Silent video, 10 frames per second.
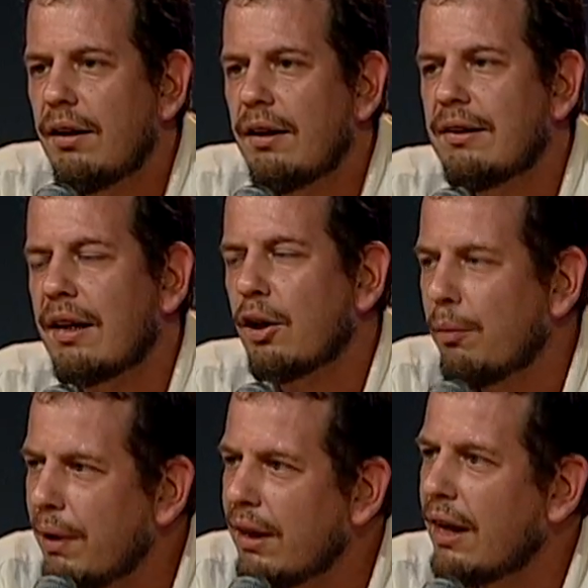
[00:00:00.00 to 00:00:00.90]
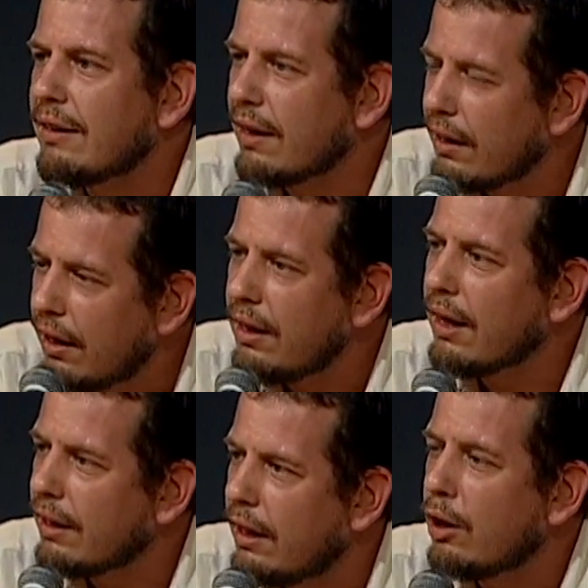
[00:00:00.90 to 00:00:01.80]
se recomienda a la Secretaría
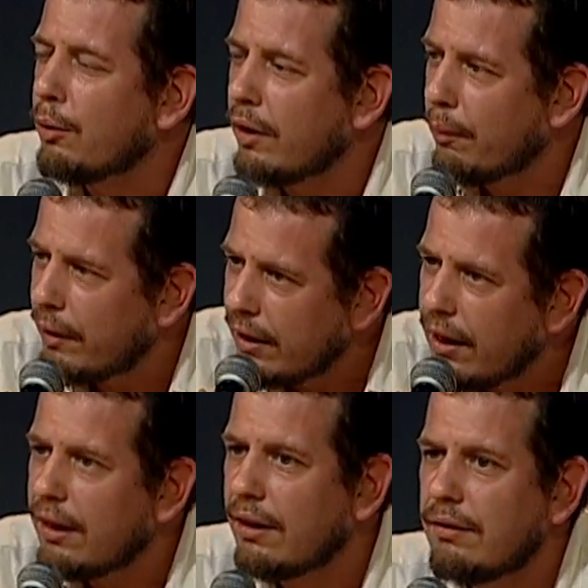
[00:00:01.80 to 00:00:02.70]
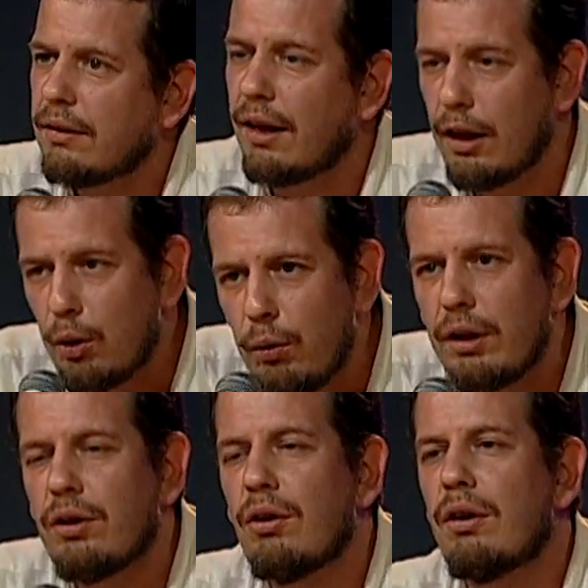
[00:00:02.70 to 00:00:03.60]
General Iberoamericana, que les
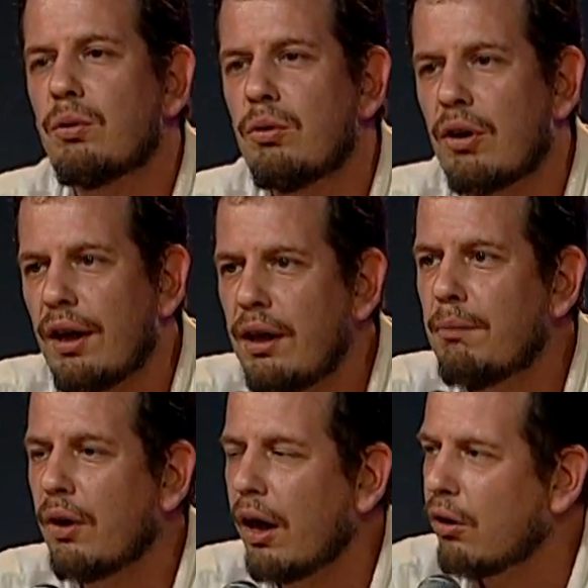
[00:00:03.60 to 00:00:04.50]
cuento, es un organismo que